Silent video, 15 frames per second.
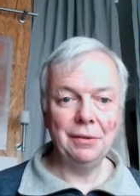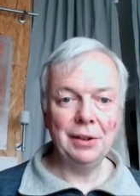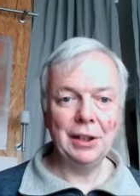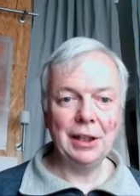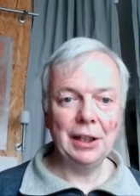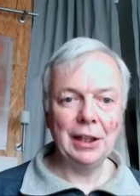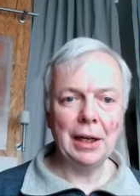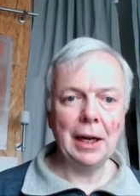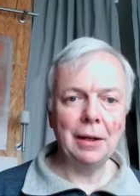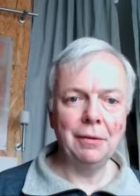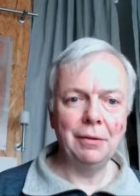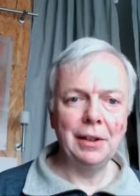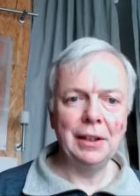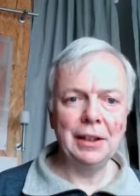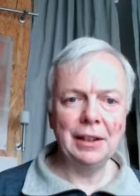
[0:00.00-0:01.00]
wieder hier
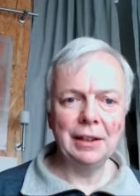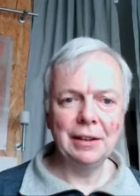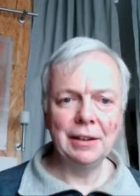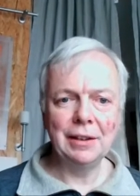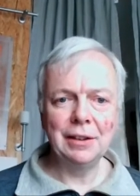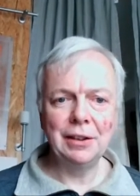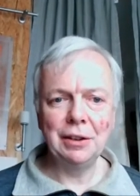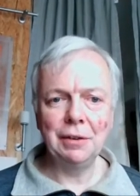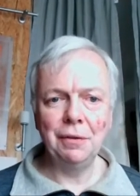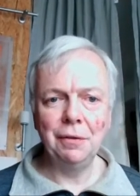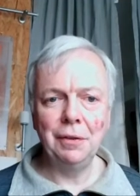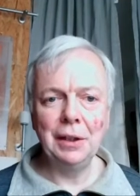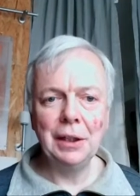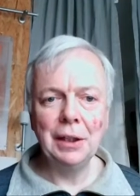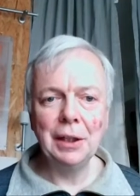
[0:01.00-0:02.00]
ein wenig in
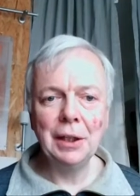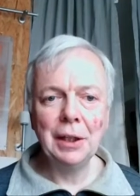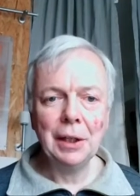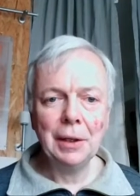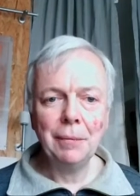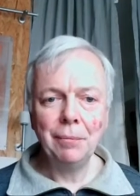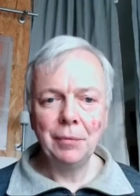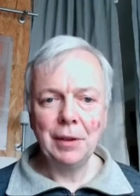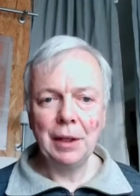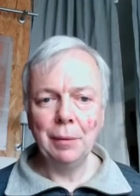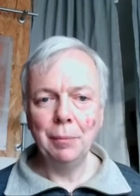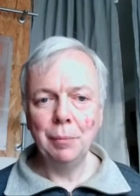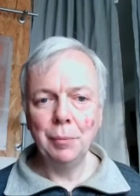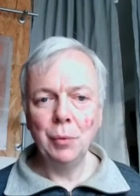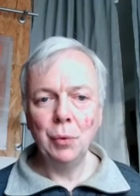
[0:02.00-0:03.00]
Zivil,
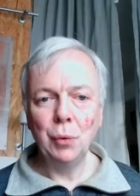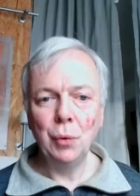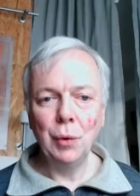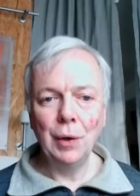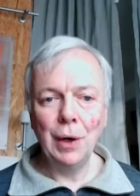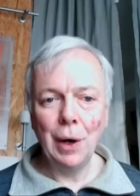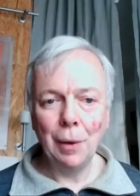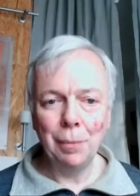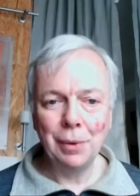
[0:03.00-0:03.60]
dem Urlaub